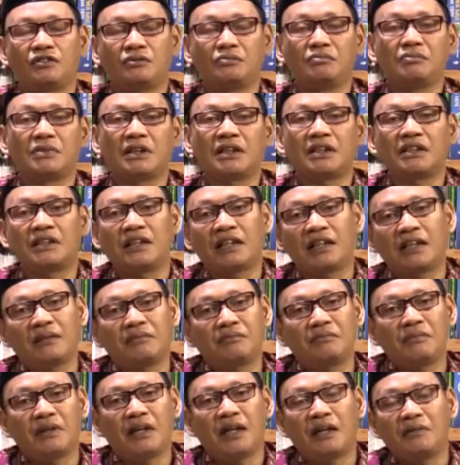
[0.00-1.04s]
sumber
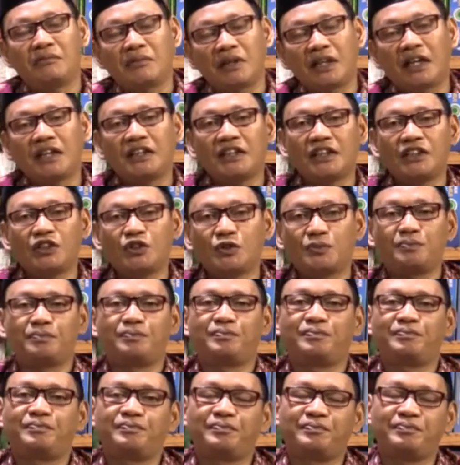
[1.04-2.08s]
dalam amalan hidup
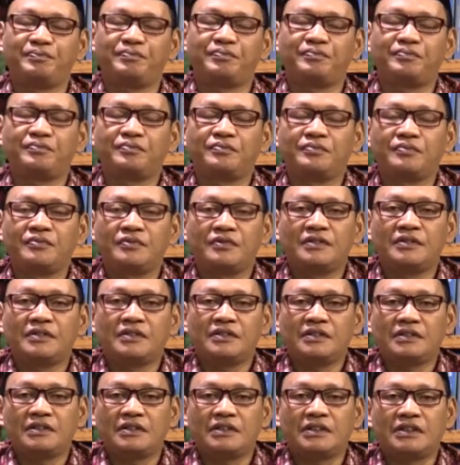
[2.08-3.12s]

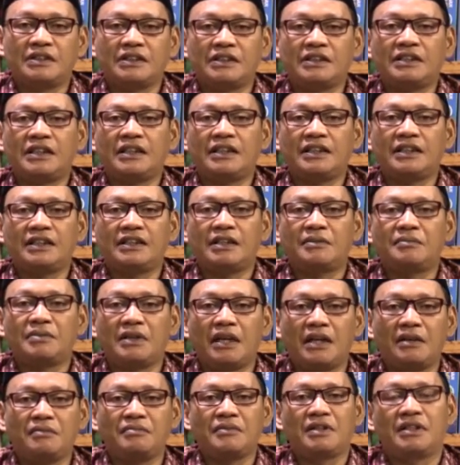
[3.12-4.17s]
ketika kita
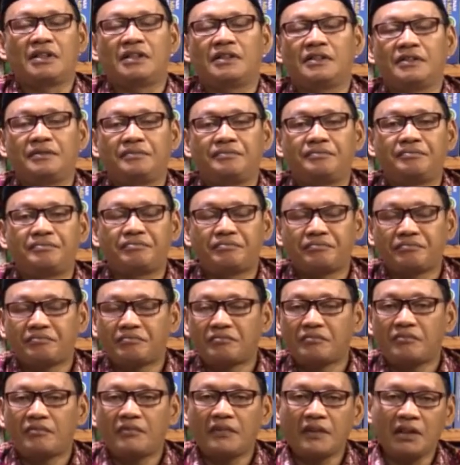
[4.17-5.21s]
beramal
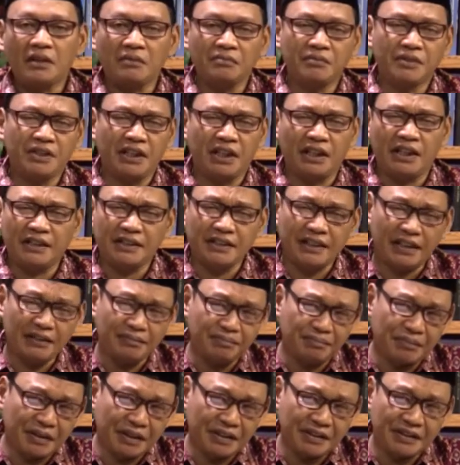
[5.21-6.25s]

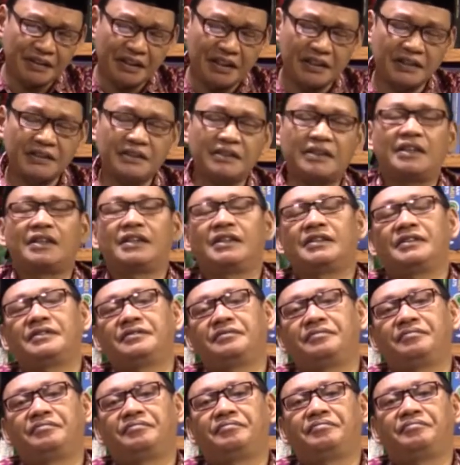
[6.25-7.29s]
menjalankan perintah Allah
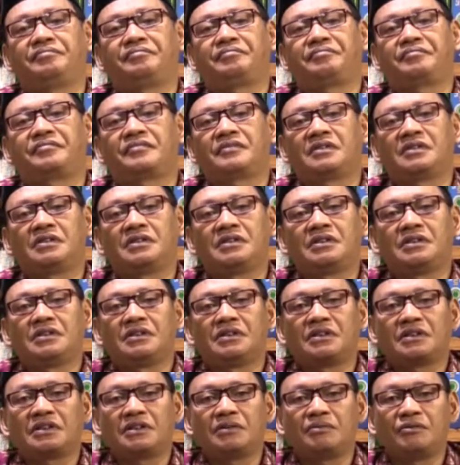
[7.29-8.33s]

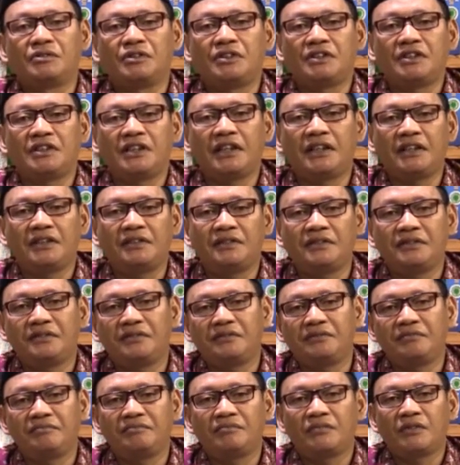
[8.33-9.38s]
kemudian
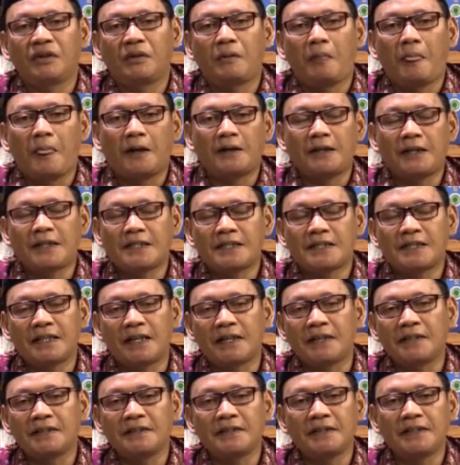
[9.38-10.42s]

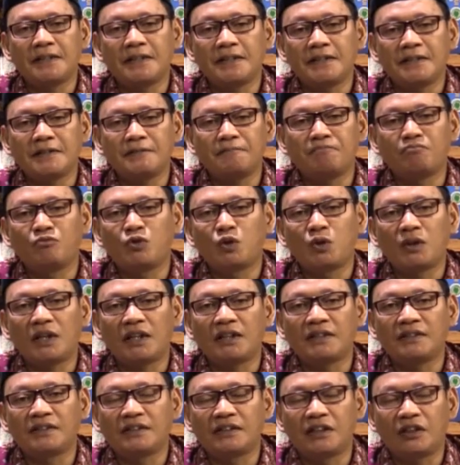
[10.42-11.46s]
dasarnya
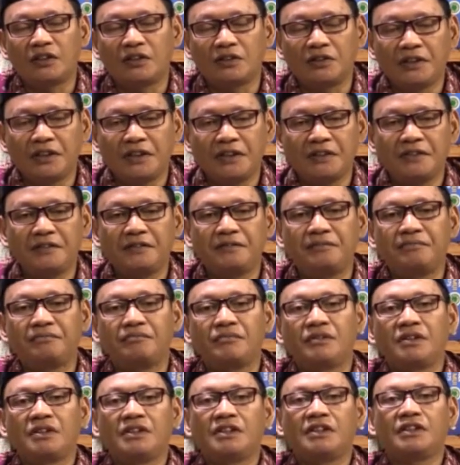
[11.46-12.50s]
bukan tauhid
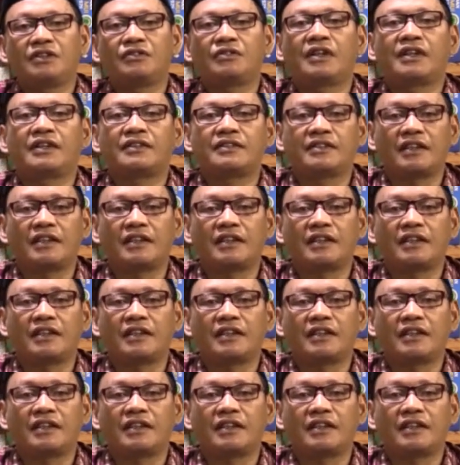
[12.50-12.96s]
itu akan